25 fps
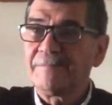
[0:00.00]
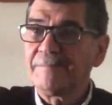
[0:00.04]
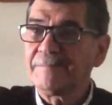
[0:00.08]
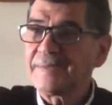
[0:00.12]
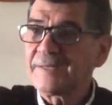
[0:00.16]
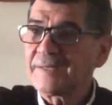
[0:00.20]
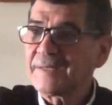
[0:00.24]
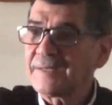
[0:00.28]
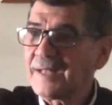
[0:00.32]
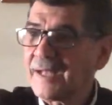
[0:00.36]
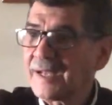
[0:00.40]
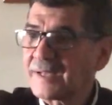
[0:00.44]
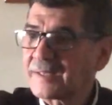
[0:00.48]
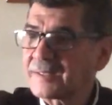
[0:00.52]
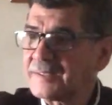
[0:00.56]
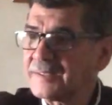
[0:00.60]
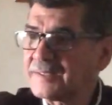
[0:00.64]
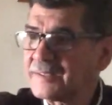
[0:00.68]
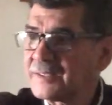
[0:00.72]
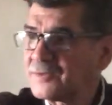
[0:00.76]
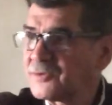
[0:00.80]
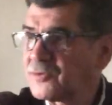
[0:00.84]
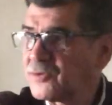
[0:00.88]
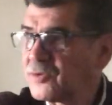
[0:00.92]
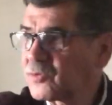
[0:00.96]
Mira, aquí
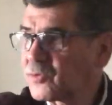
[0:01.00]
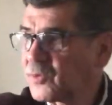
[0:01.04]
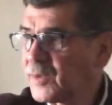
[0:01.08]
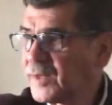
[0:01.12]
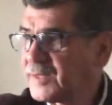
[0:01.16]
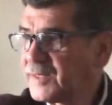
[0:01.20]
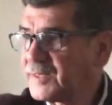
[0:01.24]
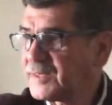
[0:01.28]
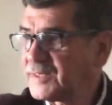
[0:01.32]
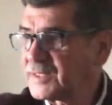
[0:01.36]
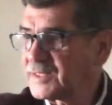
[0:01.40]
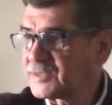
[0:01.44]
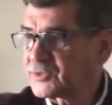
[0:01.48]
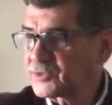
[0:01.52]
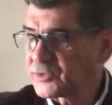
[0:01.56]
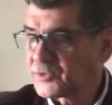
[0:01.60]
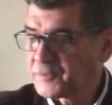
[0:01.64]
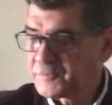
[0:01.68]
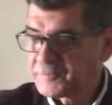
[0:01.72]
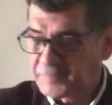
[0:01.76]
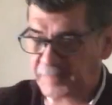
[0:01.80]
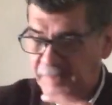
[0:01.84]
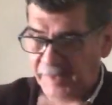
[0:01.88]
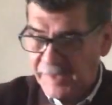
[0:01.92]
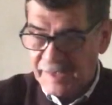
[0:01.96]
tengo el cuadernito
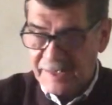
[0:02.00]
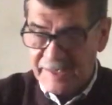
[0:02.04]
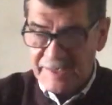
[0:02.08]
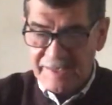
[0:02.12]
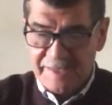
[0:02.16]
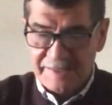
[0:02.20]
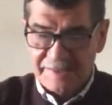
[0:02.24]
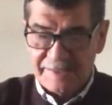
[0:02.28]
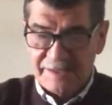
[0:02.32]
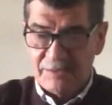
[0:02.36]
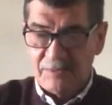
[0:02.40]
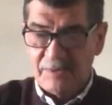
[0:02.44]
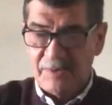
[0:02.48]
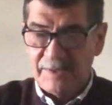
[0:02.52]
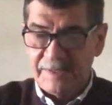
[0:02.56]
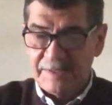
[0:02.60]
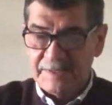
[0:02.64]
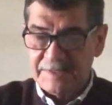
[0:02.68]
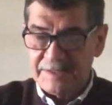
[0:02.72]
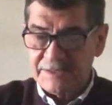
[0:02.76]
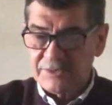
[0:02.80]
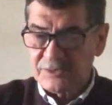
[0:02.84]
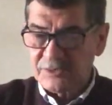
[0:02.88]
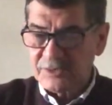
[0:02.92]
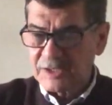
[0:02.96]
este
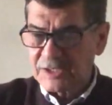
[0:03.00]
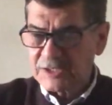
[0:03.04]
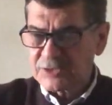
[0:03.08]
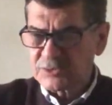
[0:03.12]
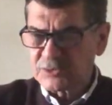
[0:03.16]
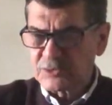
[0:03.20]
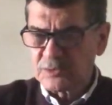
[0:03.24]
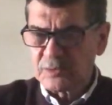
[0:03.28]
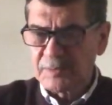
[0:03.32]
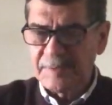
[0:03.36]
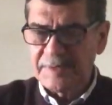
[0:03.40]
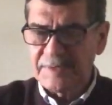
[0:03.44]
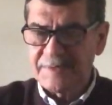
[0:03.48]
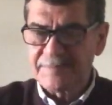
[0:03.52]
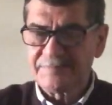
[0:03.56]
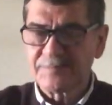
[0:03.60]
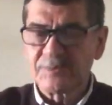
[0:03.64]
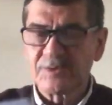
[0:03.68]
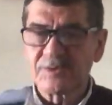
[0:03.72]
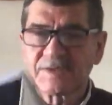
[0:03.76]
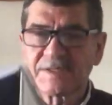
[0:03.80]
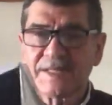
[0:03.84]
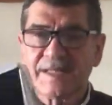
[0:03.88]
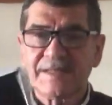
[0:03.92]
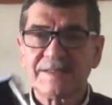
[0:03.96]
cuadernito que es súper
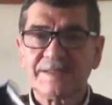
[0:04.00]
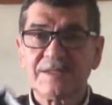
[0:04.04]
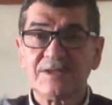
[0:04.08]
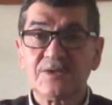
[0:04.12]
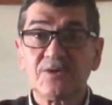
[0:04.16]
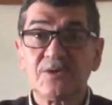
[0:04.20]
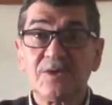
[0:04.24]
importante.